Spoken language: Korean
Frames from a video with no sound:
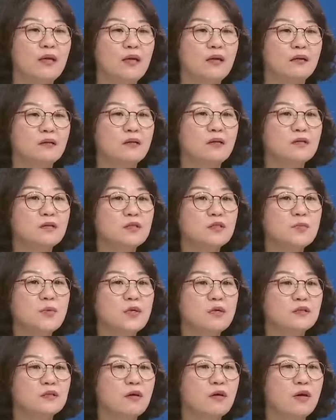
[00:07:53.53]
그런
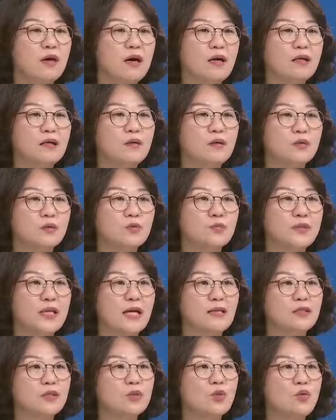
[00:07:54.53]
측면에서 아, 이거 좀
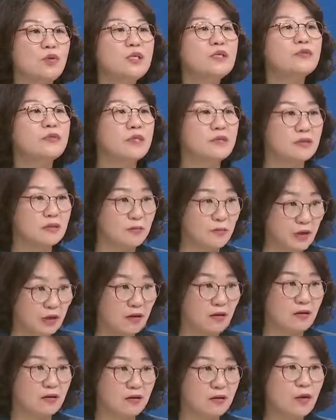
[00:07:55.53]
다시 돌릴 수
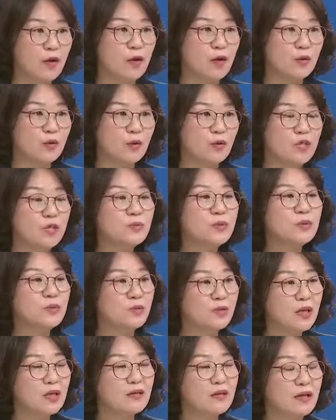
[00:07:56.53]
있으면 돌리면
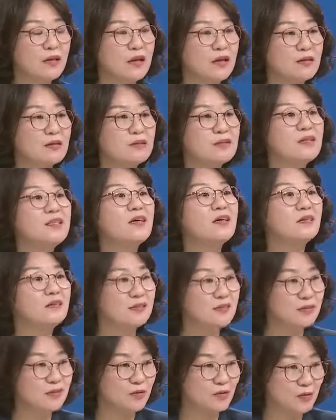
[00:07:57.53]
좋겠다라는
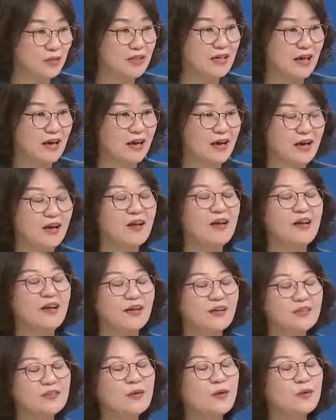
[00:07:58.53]
의견을 우리가
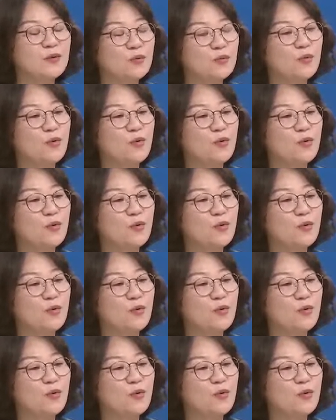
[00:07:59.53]
그것도